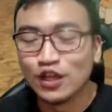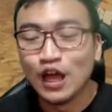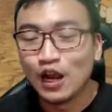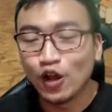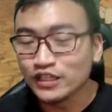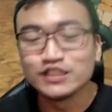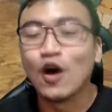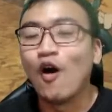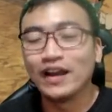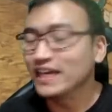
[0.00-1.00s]
ล็อตสอ
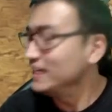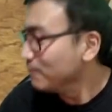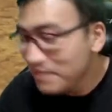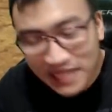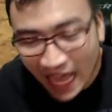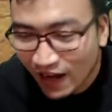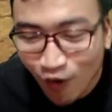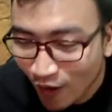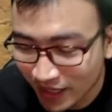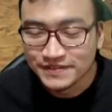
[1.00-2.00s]
งนี่คือไม่มีทางร
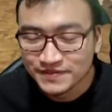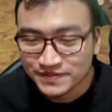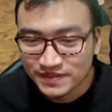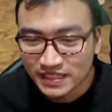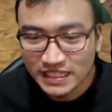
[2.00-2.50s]
อดครับคือ